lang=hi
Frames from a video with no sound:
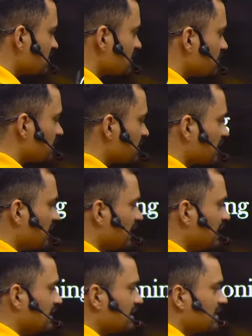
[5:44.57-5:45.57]
नंबर का
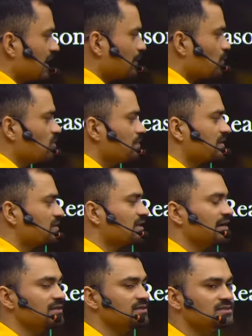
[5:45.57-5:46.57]
है लेकिन आपको भी
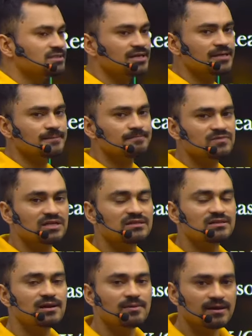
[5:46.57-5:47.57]
पता है जीके
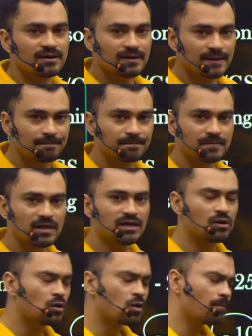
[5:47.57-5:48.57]
कितना बड़ा है है
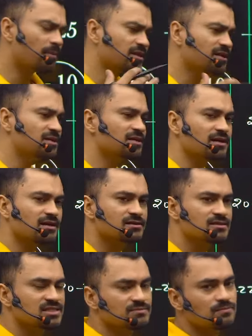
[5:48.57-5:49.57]
ना पता नहीं क्या क्या
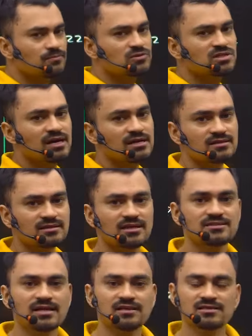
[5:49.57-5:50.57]
चीज़ इसमें पूछी जा सकती
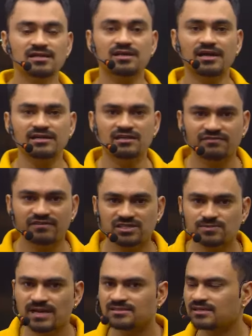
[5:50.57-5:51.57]
है साथ ही साथ करंट
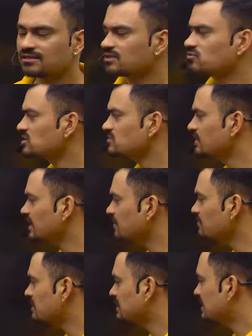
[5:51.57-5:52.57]
अफेयर्स भी आ सकते हैं तो इसमें
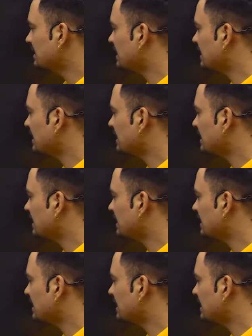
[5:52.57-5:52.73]
हम एक